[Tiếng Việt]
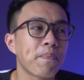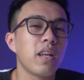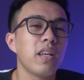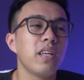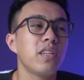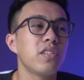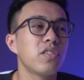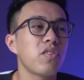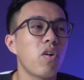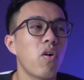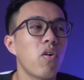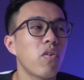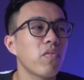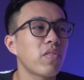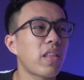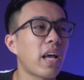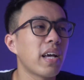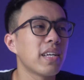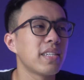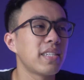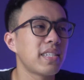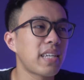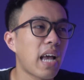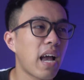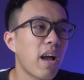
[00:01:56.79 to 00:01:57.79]
Cái lý do
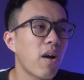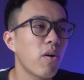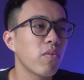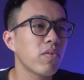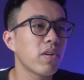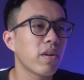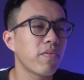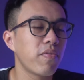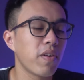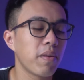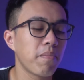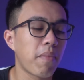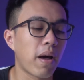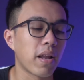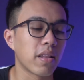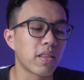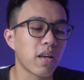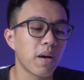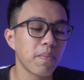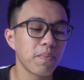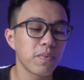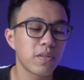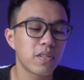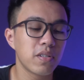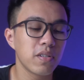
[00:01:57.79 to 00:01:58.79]
tại sao những phiên bản
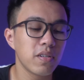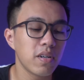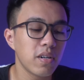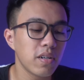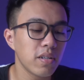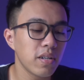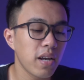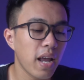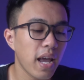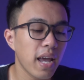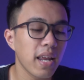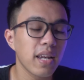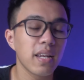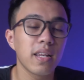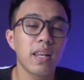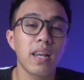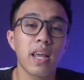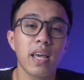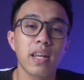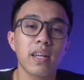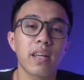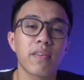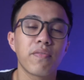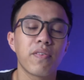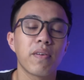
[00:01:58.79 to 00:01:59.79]
thấp chưa nên
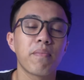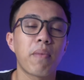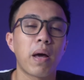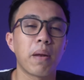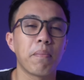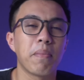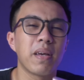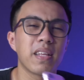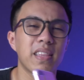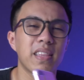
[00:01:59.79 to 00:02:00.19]
lên cái phiên bản